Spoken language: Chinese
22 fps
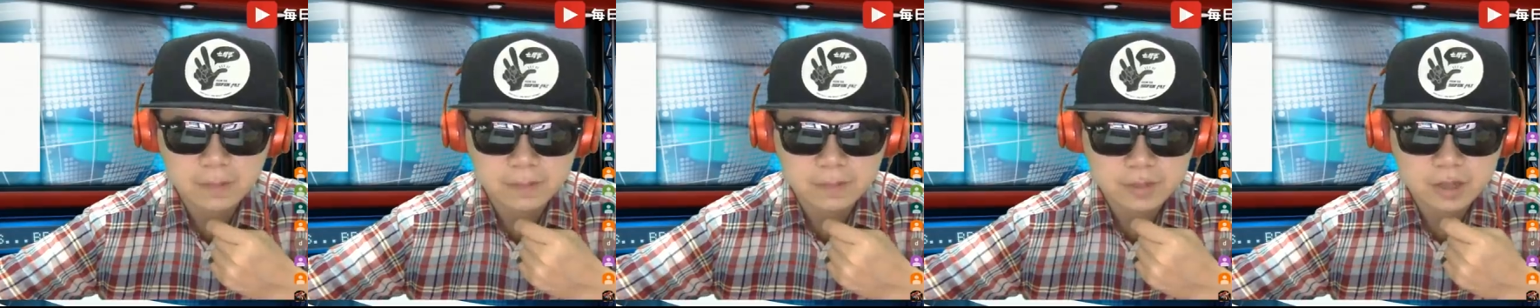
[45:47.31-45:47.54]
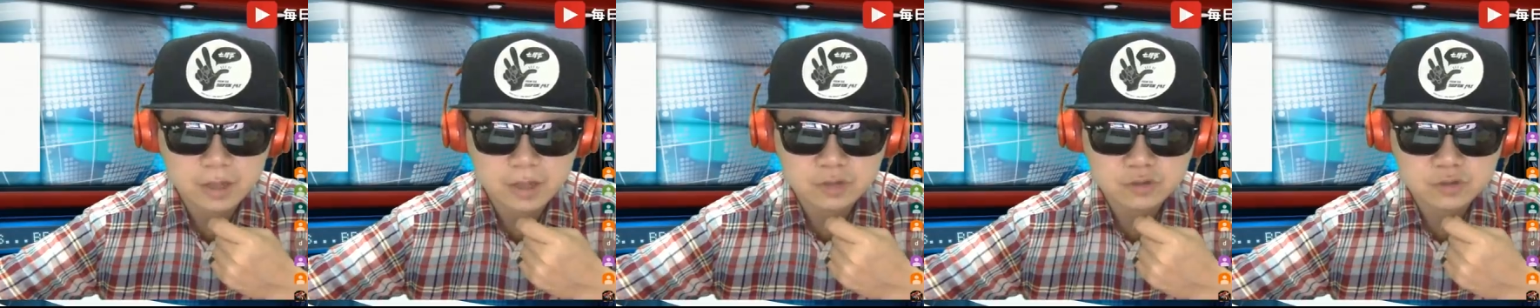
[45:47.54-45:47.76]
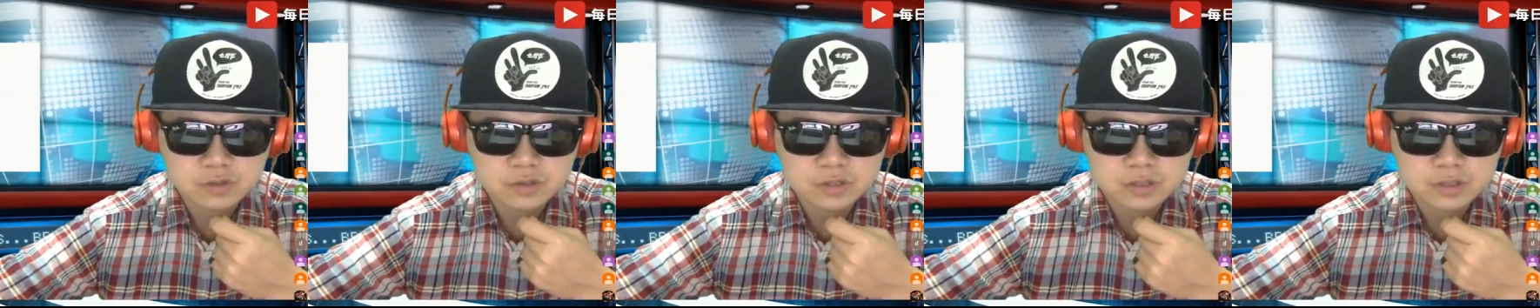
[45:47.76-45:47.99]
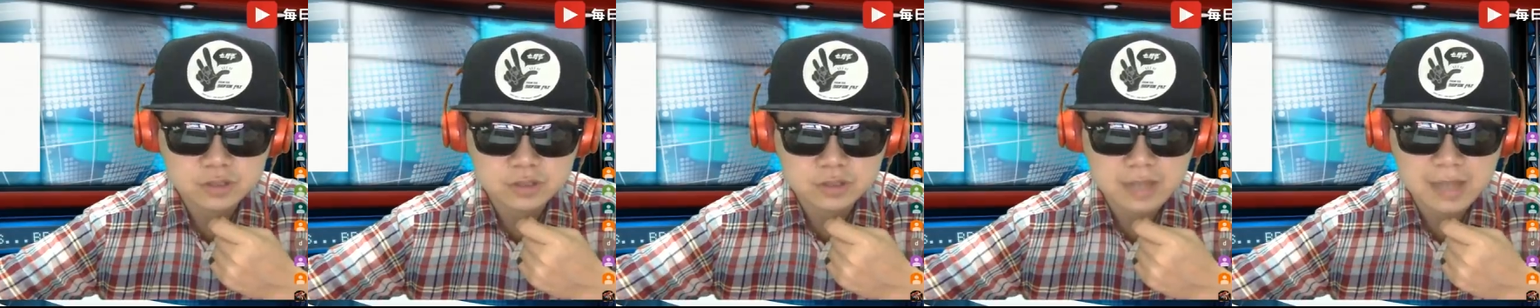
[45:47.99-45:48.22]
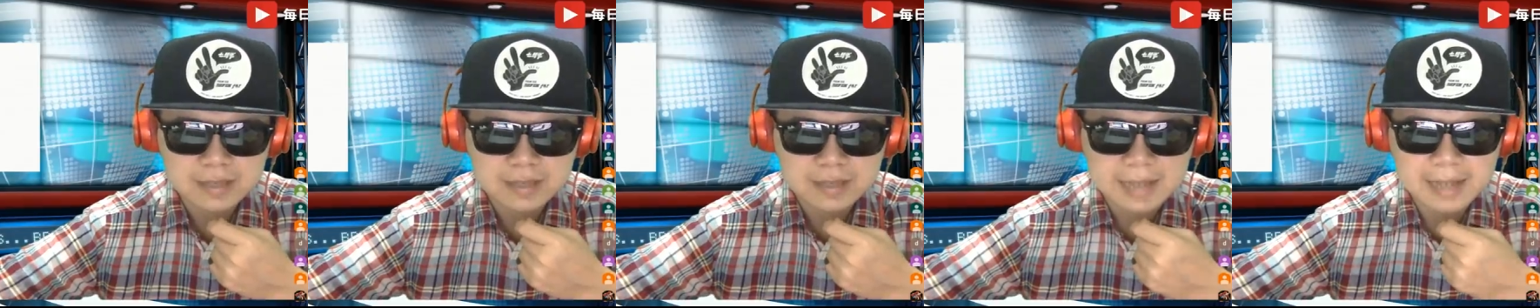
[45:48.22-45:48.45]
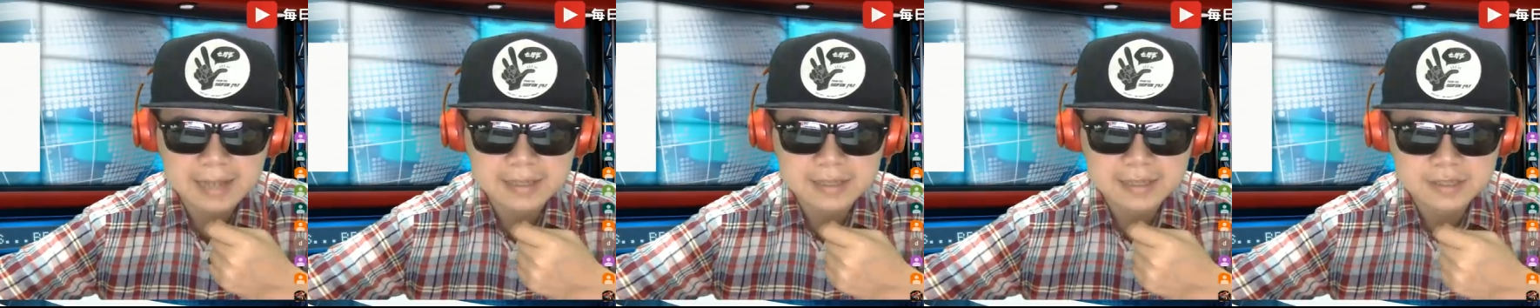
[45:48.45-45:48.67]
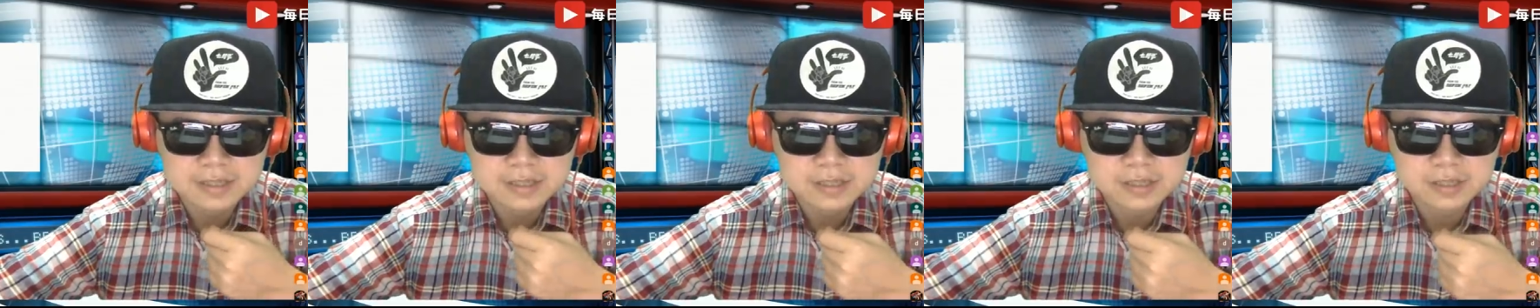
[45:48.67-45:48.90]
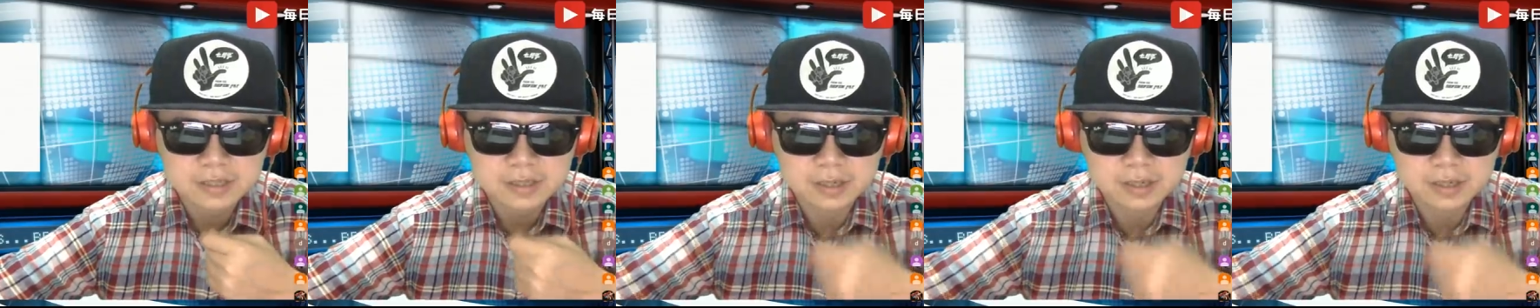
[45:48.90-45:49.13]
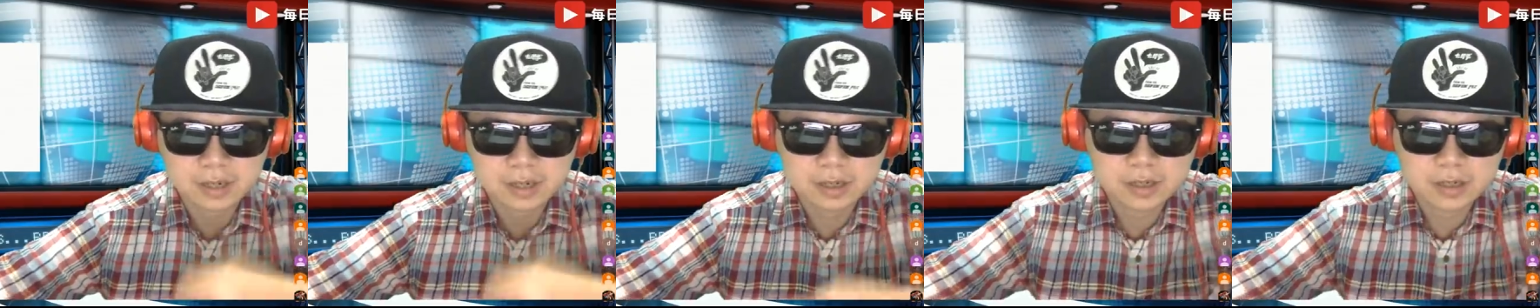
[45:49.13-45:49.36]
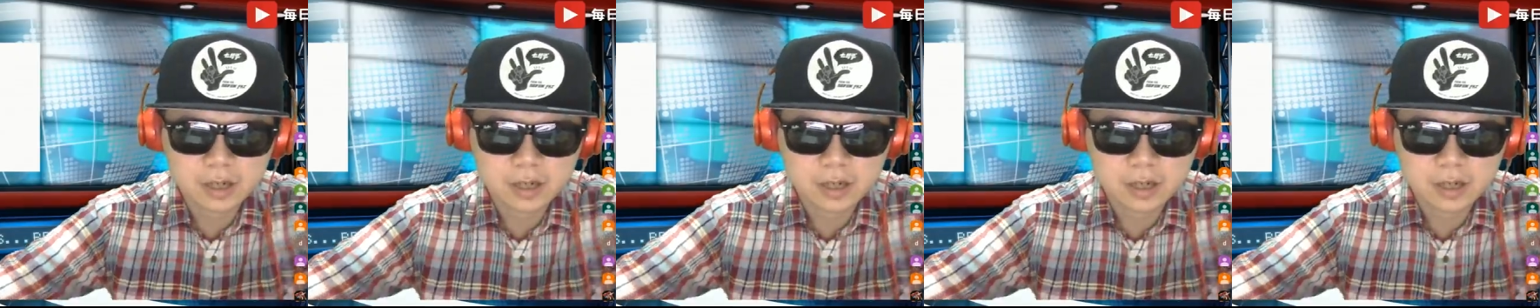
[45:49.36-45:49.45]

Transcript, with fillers: 不要就是太大意轻敌了。